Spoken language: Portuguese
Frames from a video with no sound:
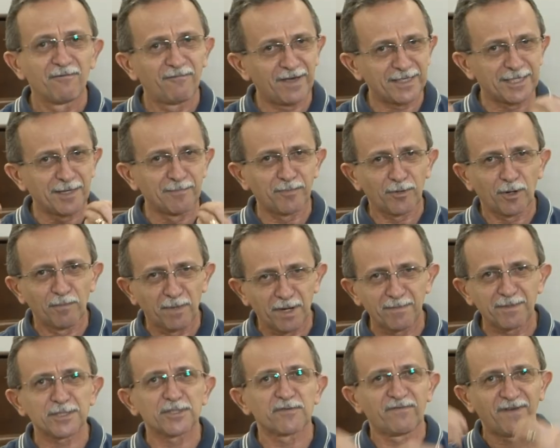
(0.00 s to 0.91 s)
Vai ter
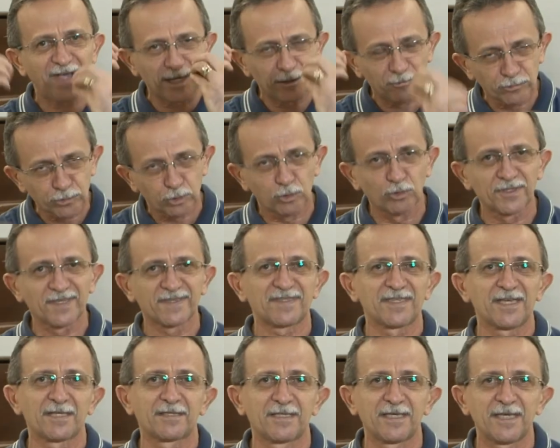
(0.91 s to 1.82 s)
problemas? Vai com toda
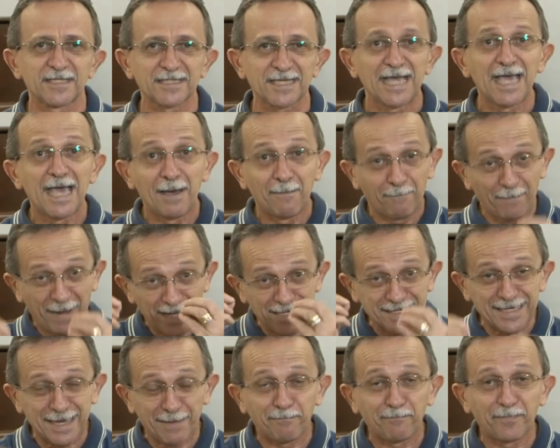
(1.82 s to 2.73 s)
certeza.
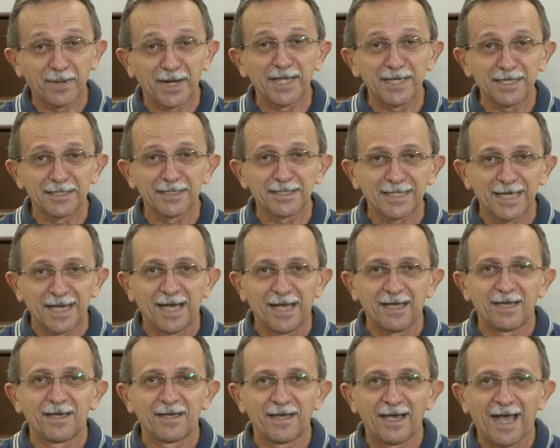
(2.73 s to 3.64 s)
Mas
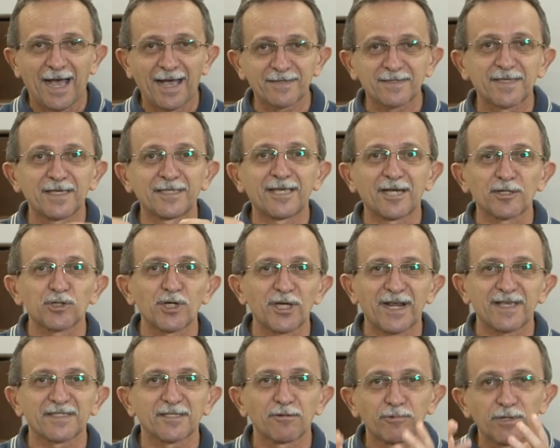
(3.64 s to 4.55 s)
aprenda a ser da
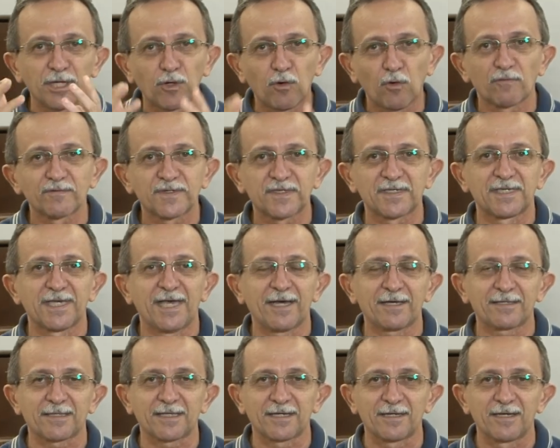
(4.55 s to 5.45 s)
geração que
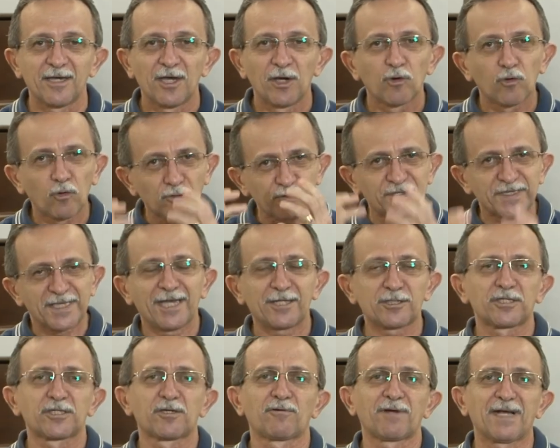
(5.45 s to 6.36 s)
conserta.
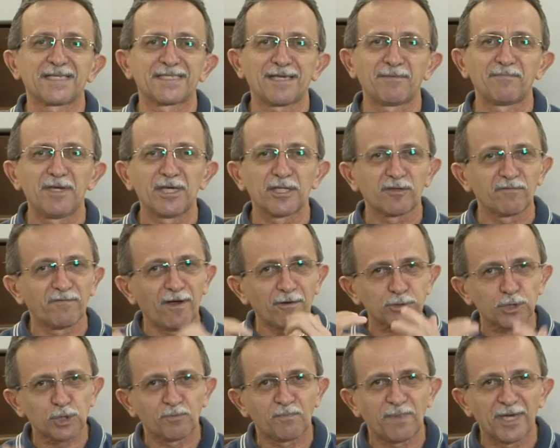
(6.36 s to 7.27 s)
Conserte seu casamento, vá
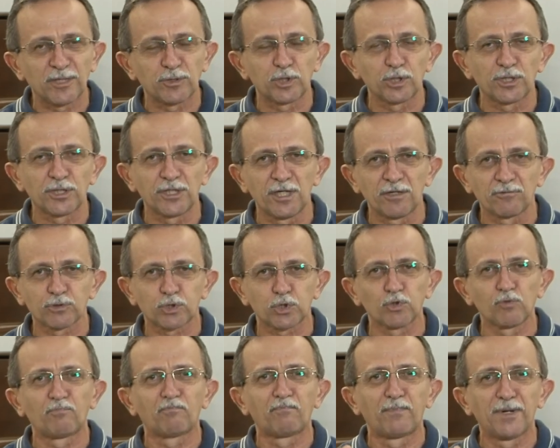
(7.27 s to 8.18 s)
aos pés de Deus,
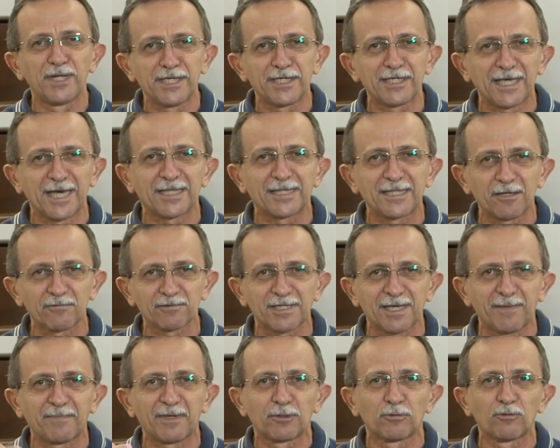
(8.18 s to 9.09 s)
suplique a Deus
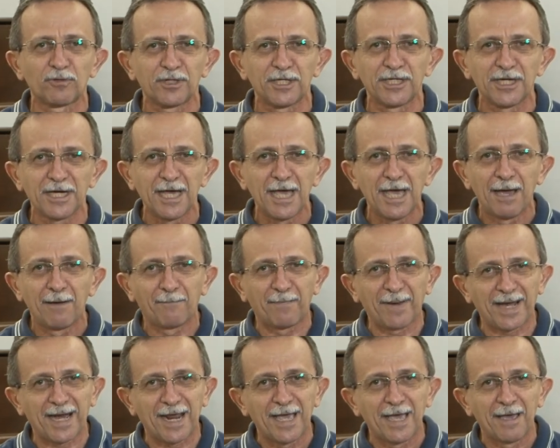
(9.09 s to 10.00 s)
sabedoria
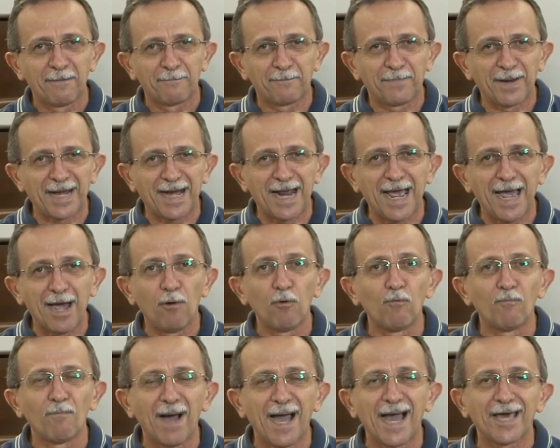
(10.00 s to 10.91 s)
para, para
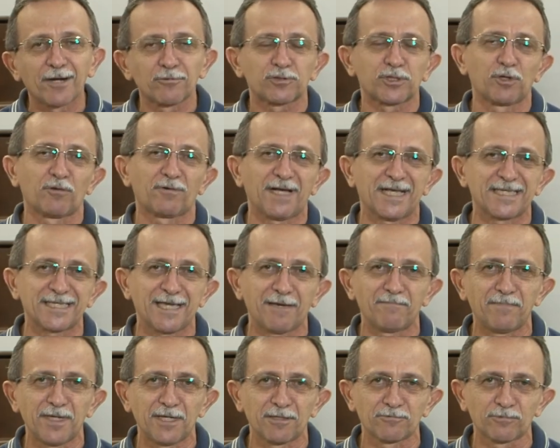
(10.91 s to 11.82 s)
arrumar o seu
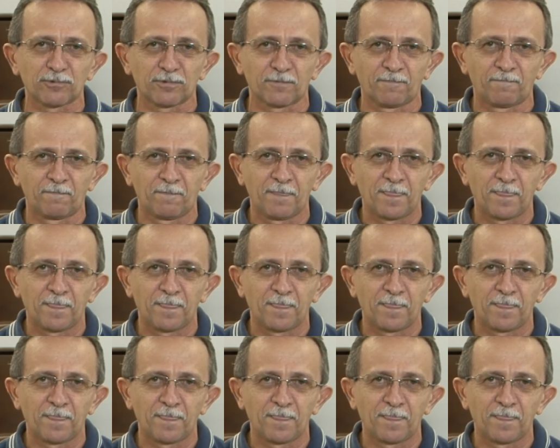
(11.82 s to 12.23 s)
casamento.